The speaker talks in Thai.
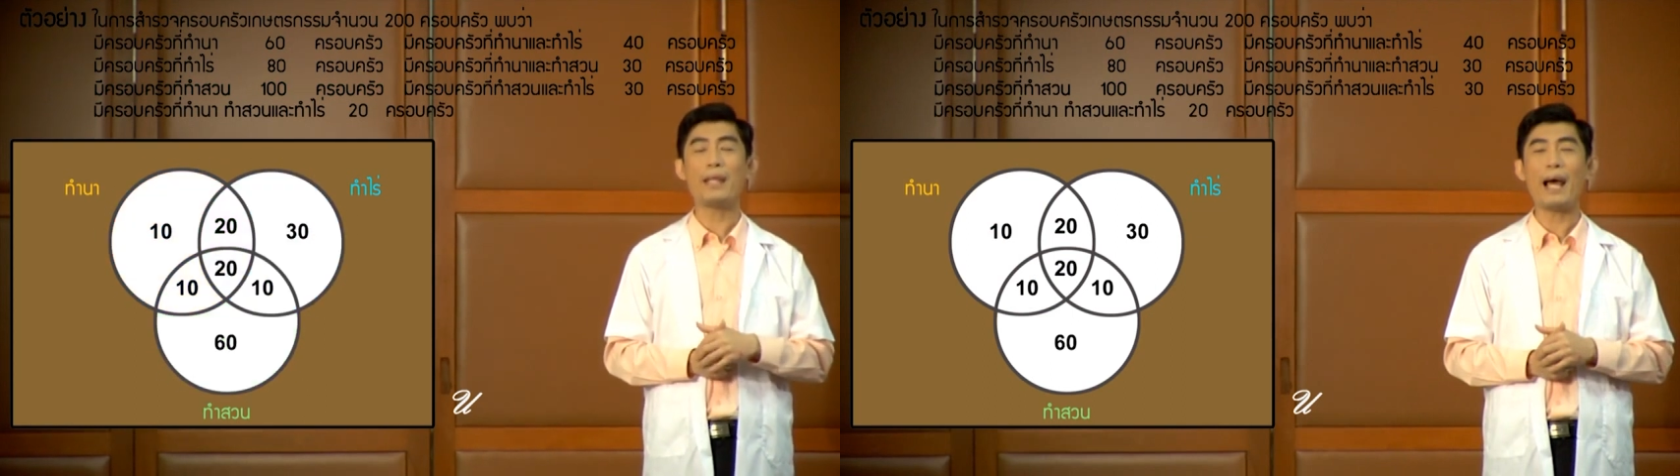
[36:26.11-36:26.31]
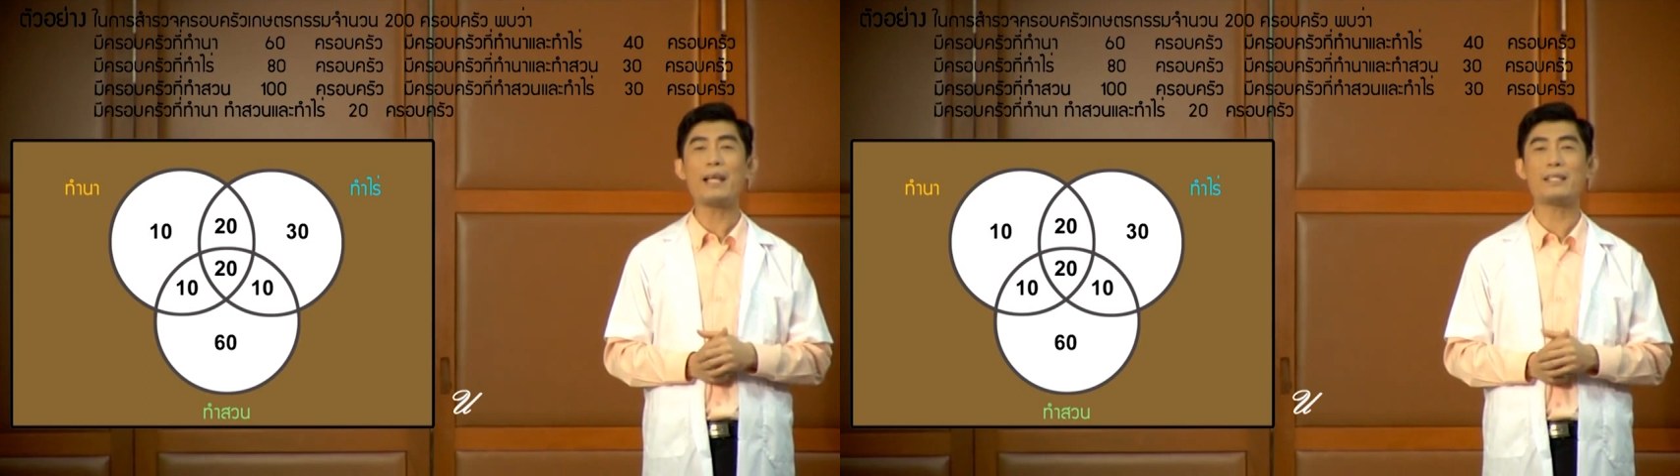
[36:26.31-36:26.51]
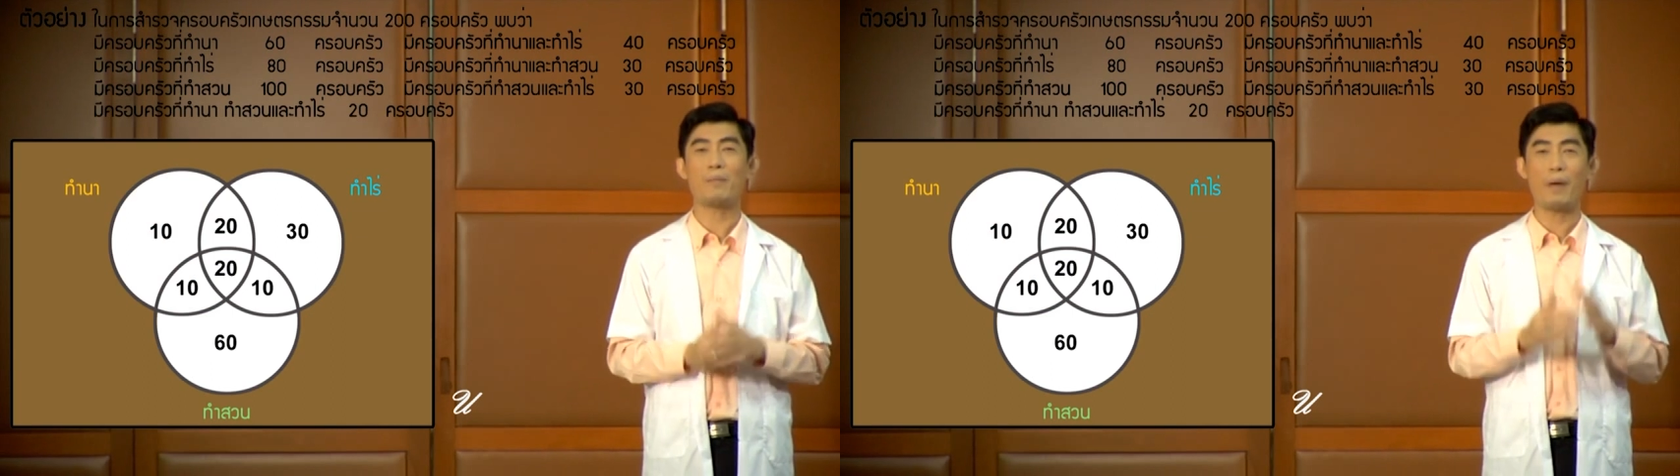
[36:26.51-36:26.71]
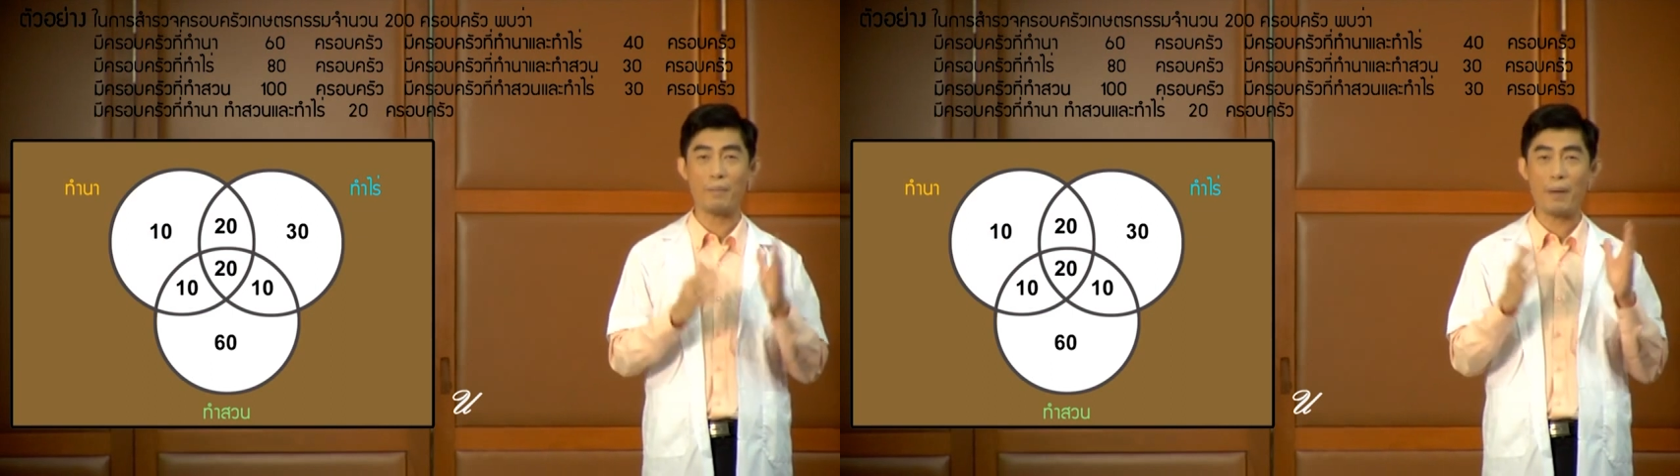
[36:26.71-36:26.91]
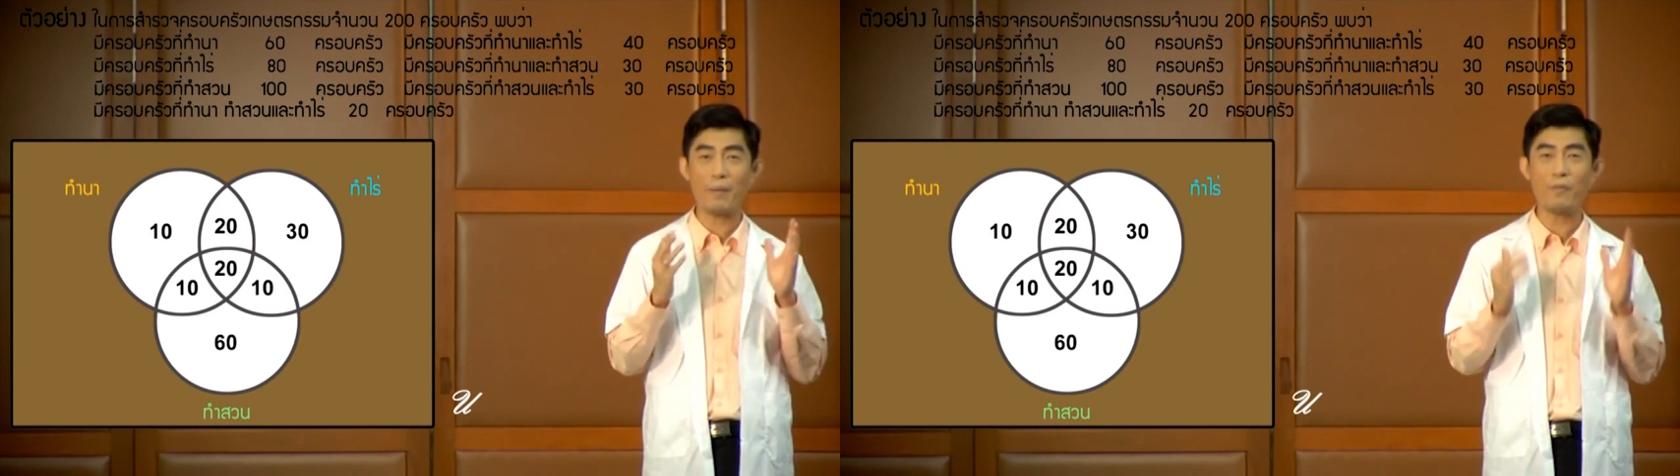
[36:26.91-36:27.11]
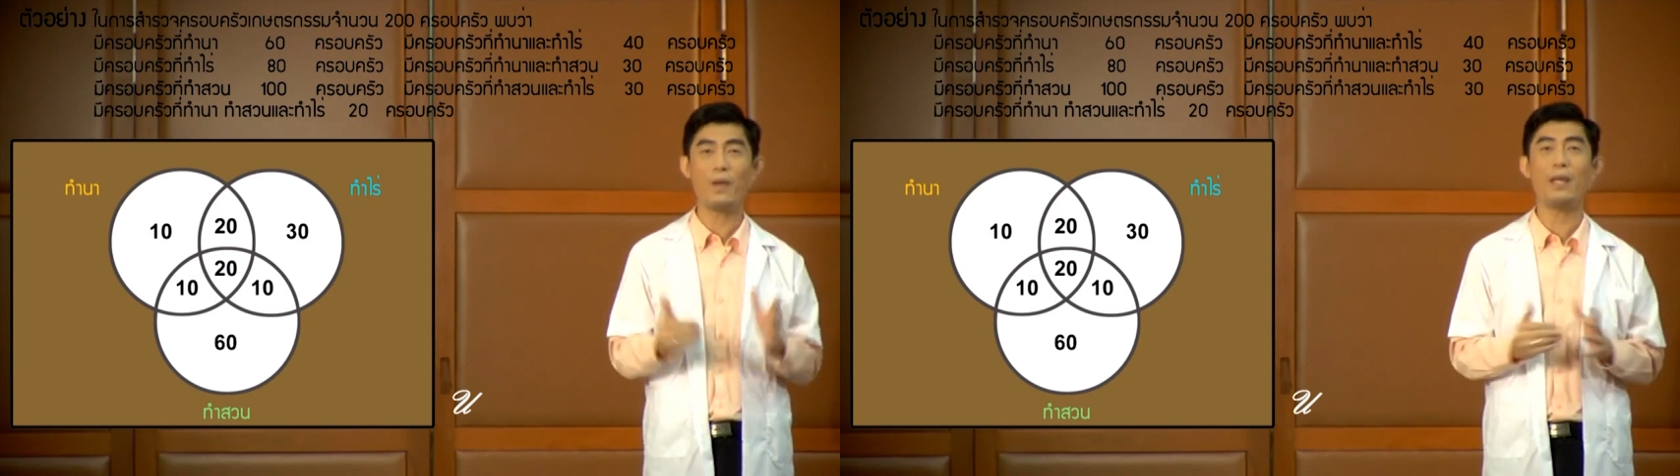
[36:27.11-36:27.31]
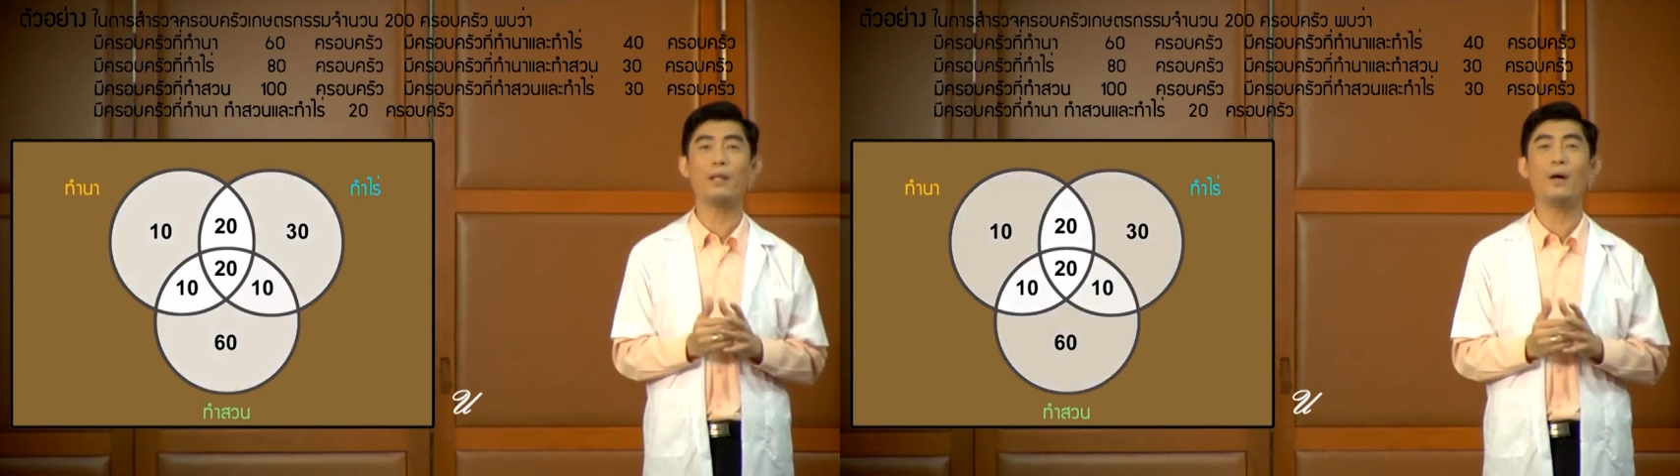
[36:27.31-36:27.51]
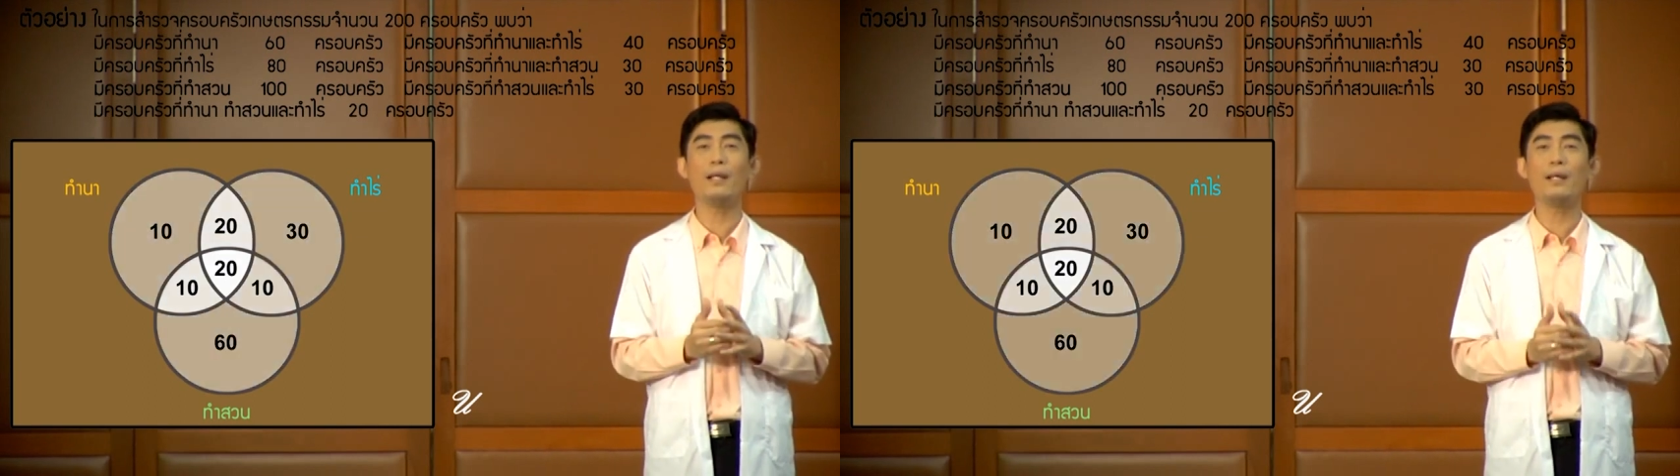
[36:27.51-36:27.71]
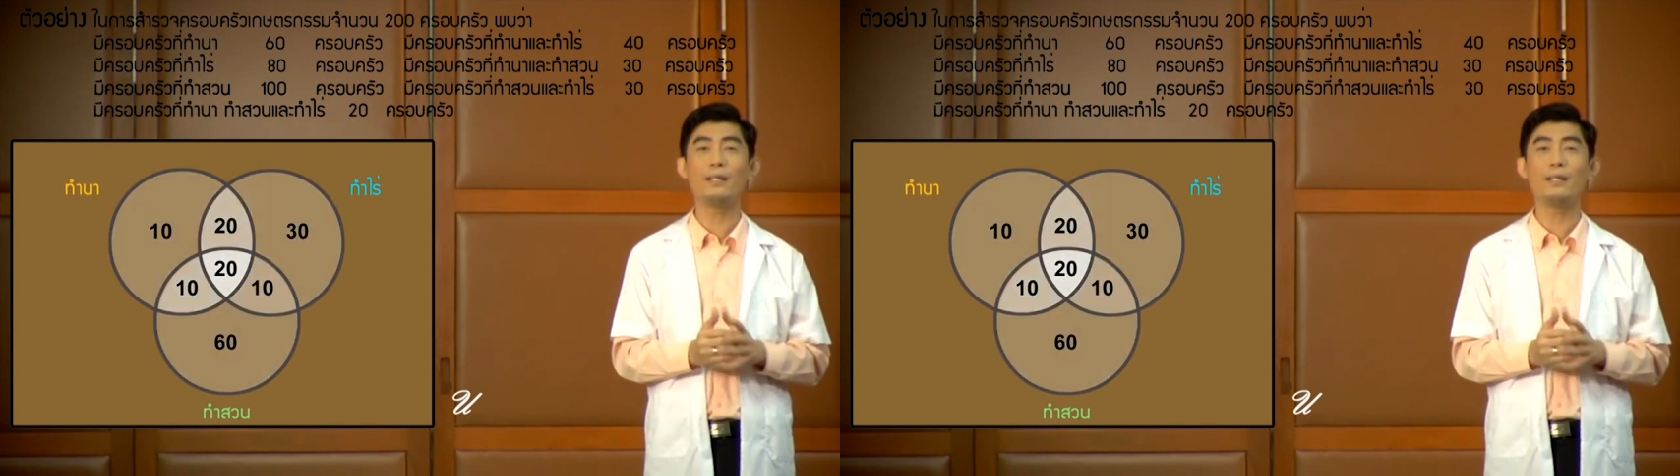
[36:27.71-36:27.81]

นั้นได้จากแผนภาพเวนอ